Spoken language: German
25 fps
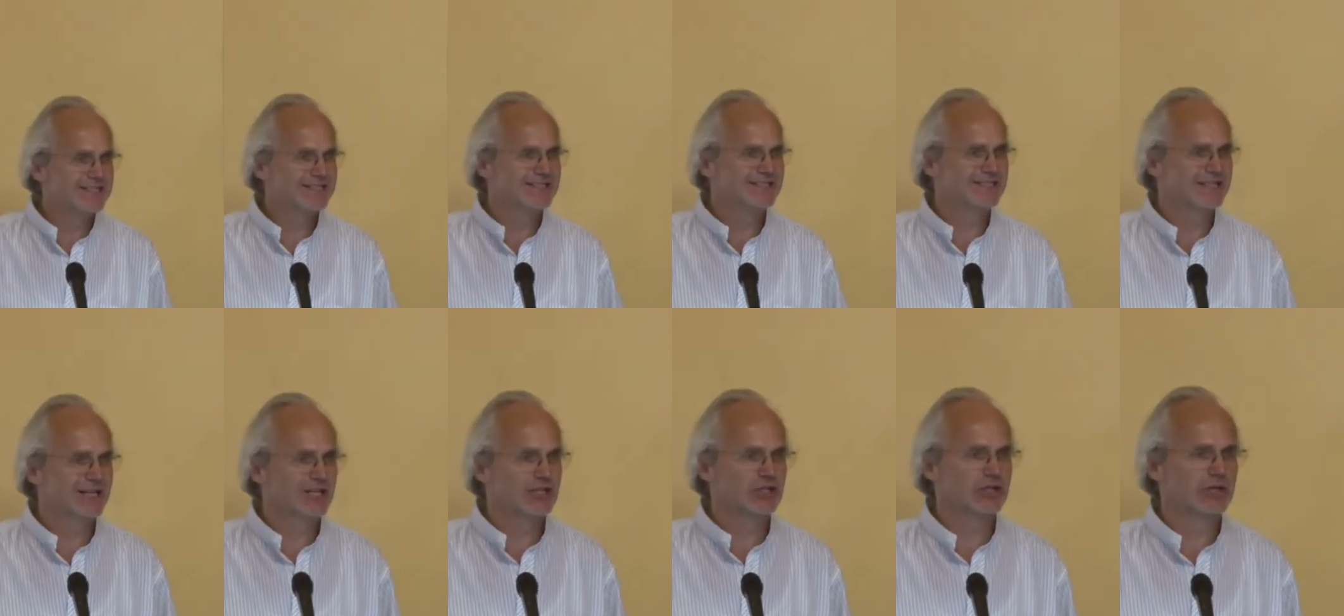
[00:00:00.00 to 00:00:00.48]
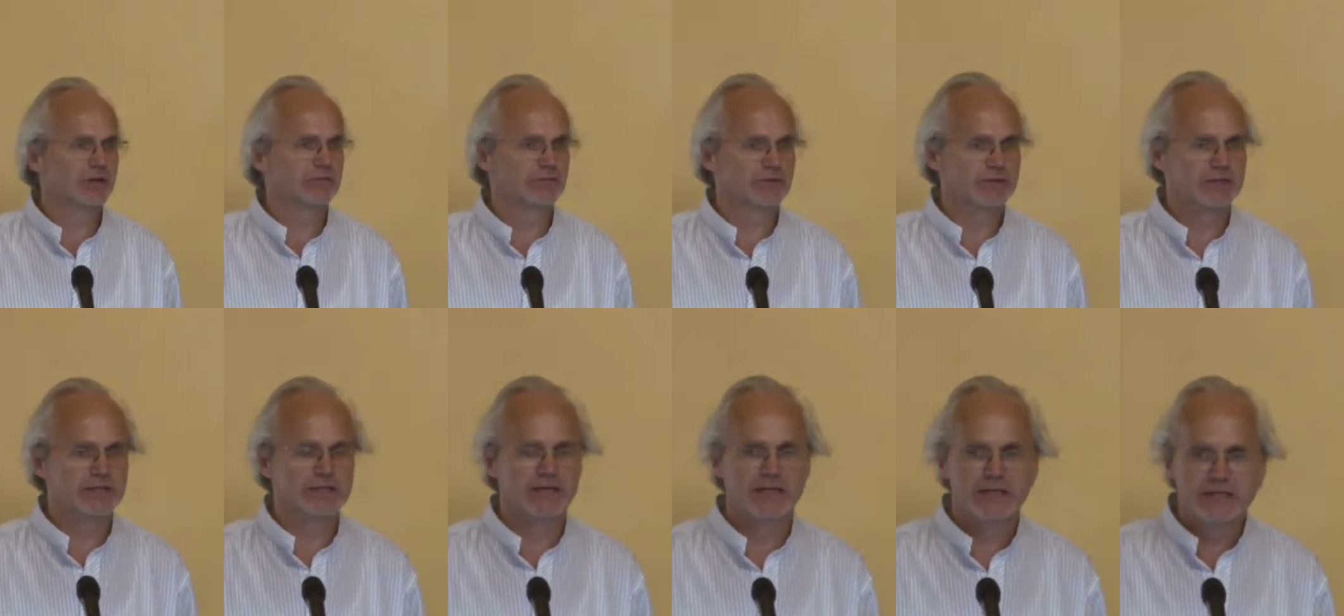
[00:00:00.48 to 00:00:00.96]

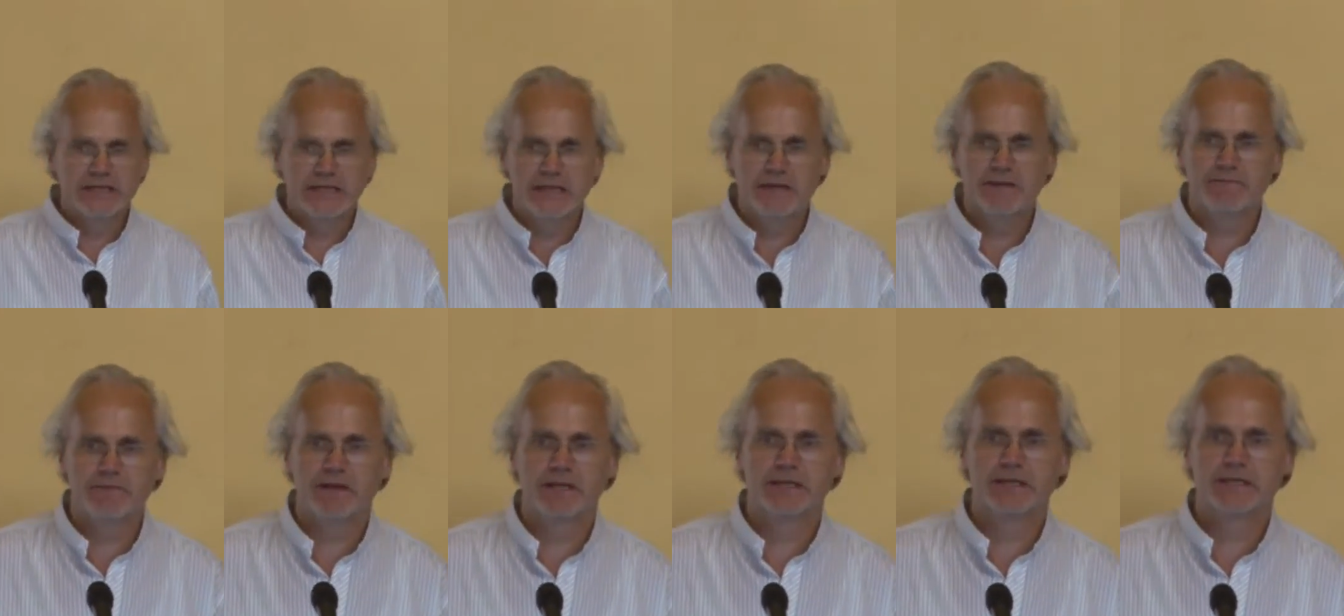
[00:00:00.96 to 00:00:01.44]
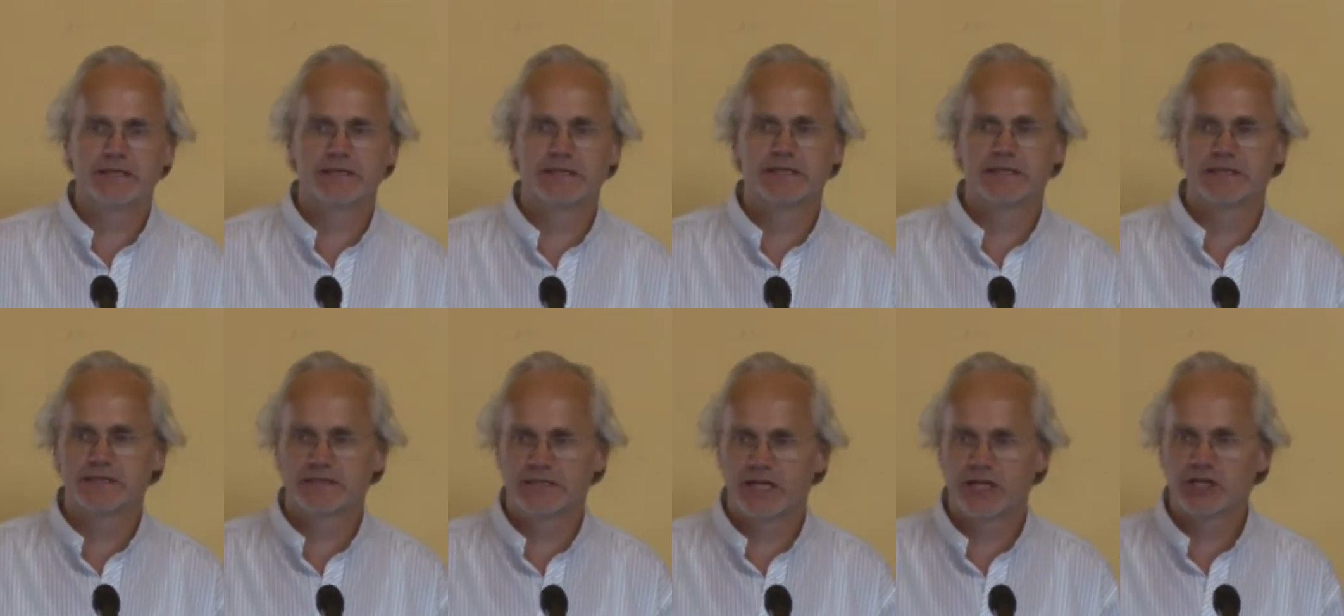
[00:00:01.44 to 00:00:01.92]
Gesellschaften, ihre jeweiligen
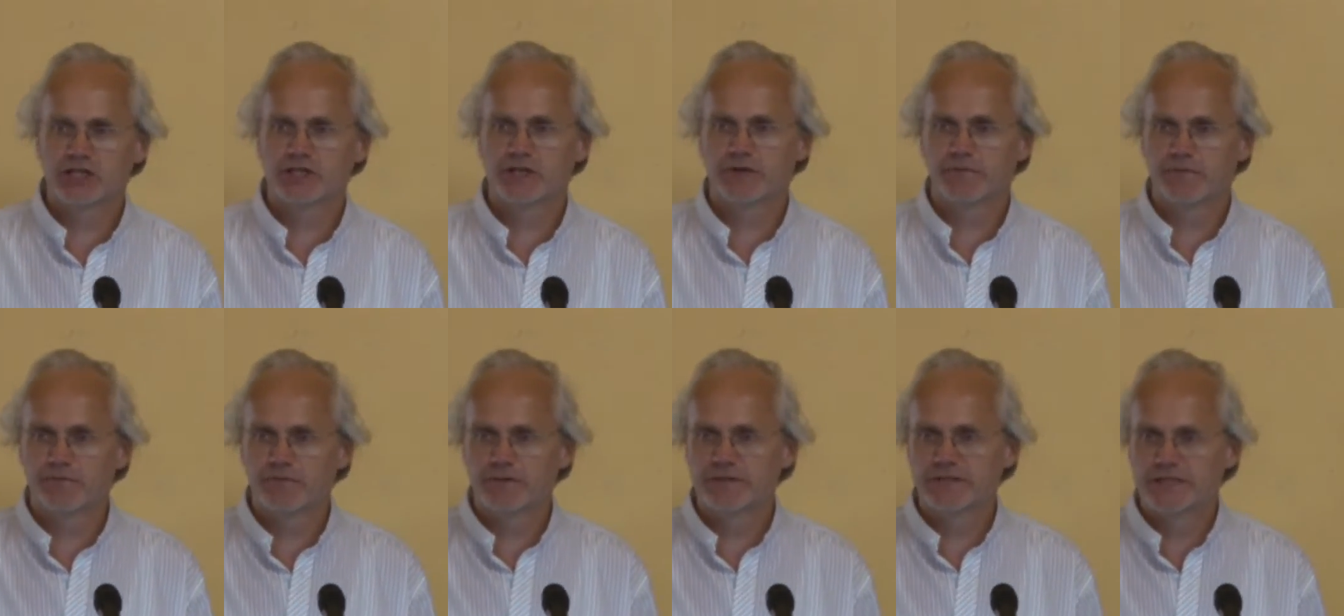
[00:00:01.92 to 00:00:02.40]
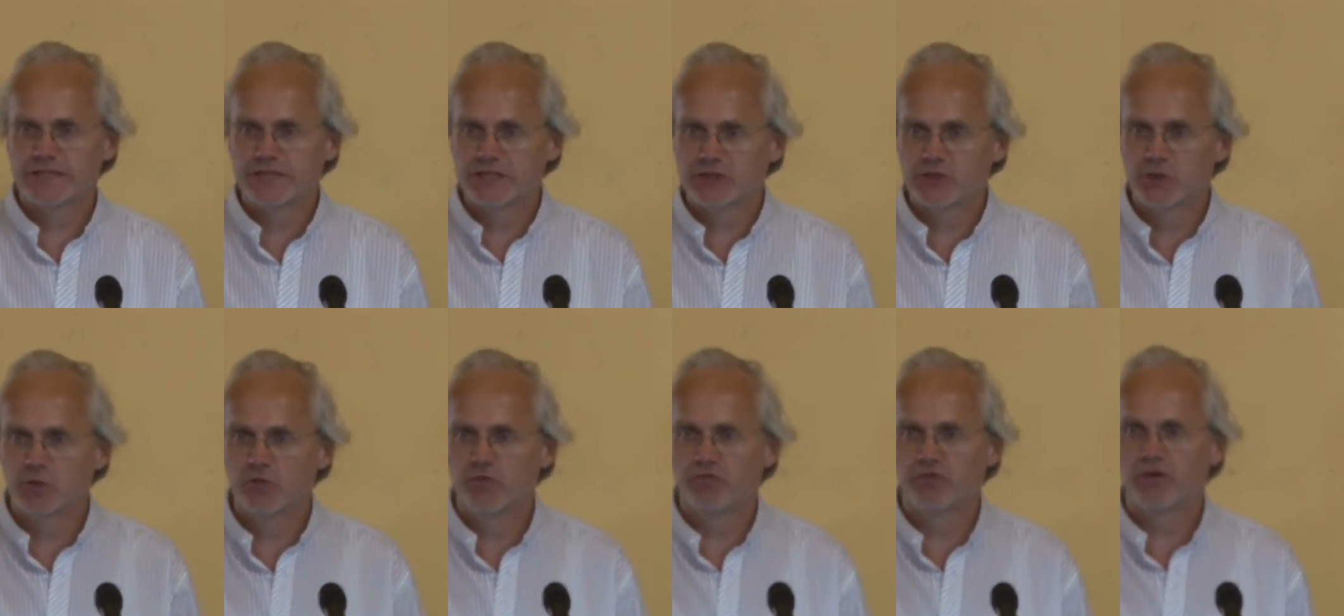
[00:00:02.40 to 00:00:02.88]
Gesellschaften sich
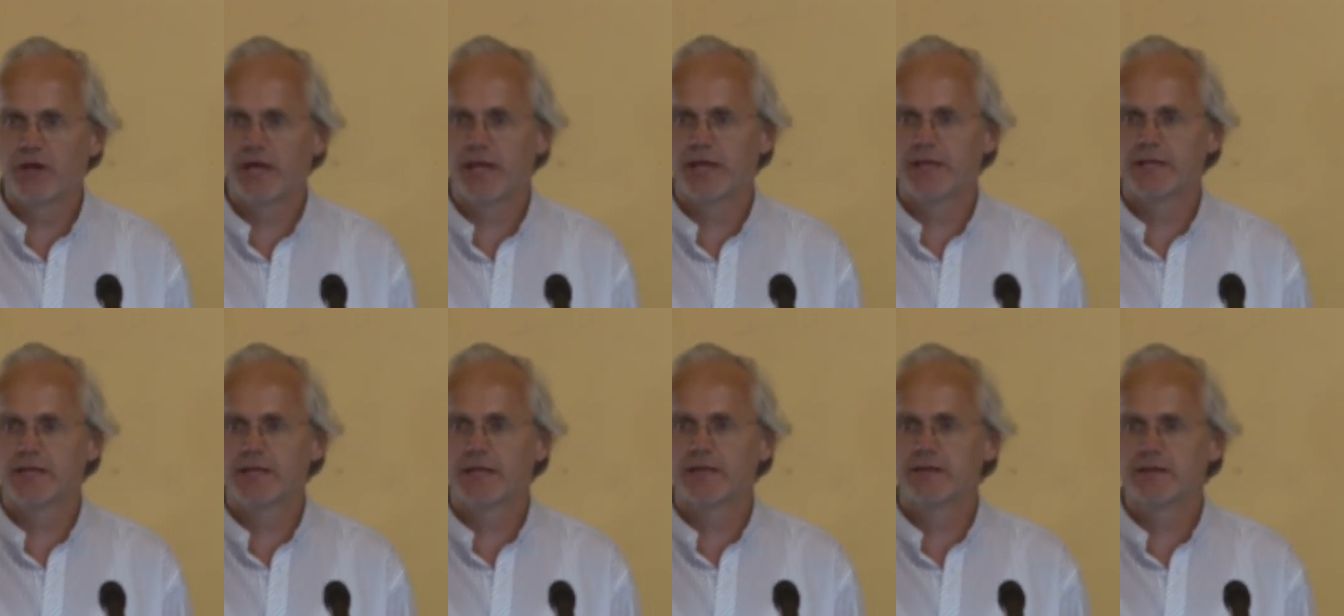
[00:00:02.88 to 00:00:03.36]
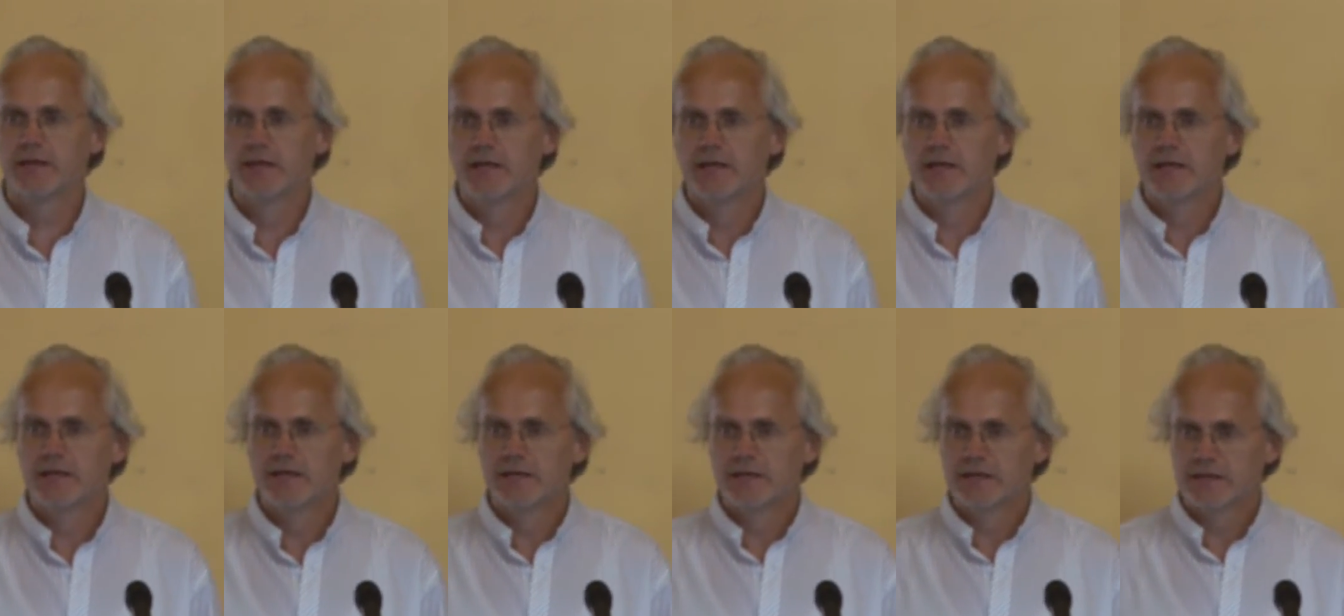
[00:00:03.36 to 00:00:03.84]
so verändern,
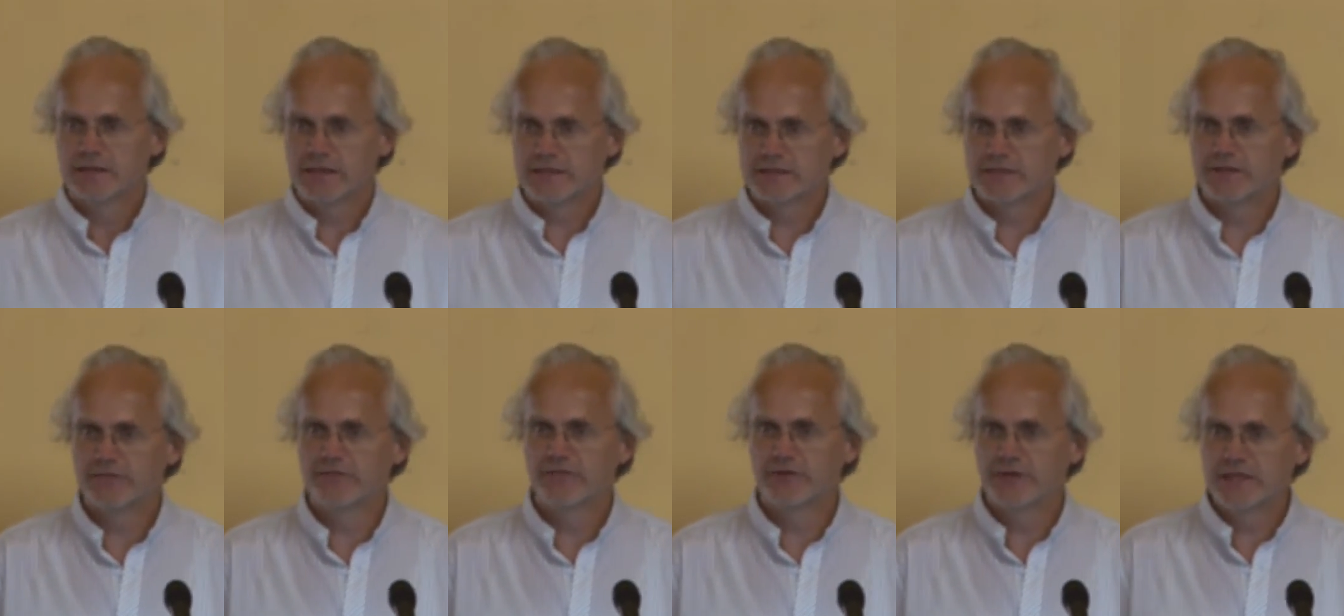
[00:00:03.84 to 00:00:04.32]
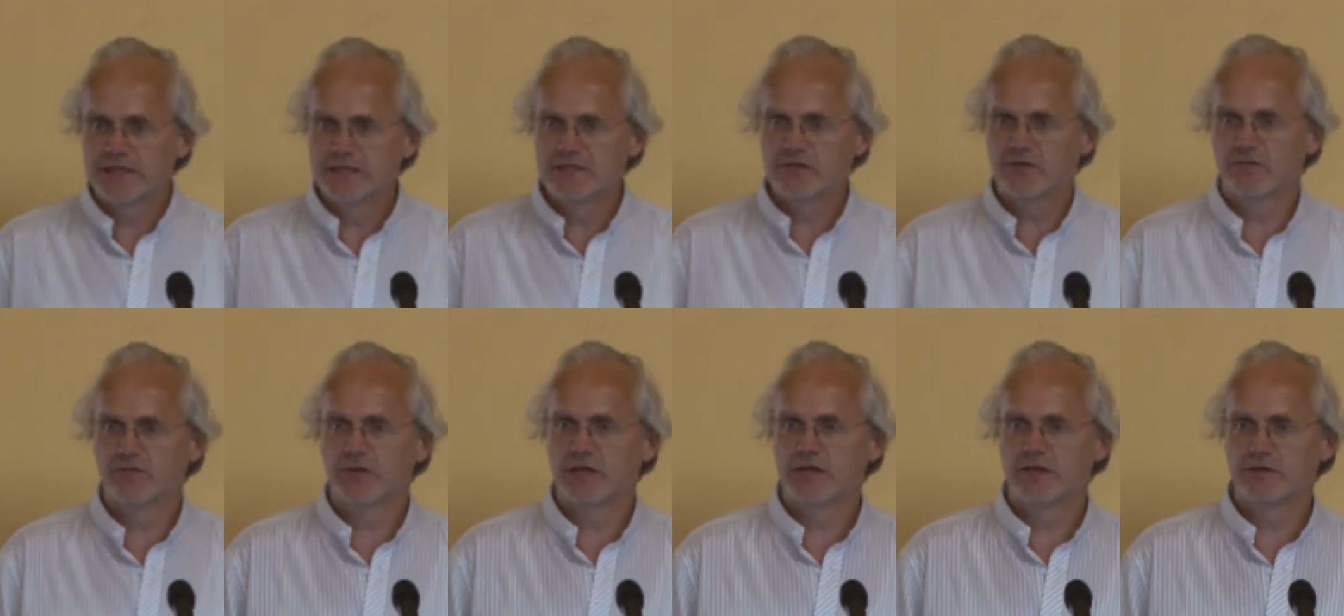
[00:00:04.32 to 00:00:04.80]
dass sie
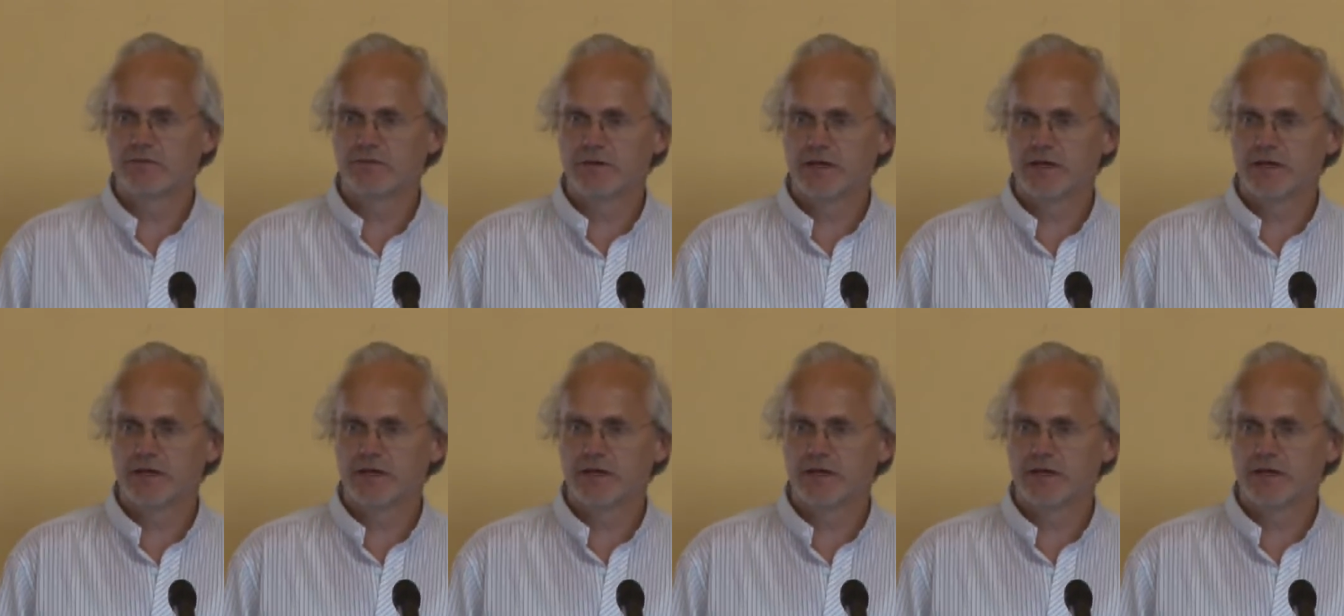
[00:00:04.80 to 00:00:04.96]
friedensfähig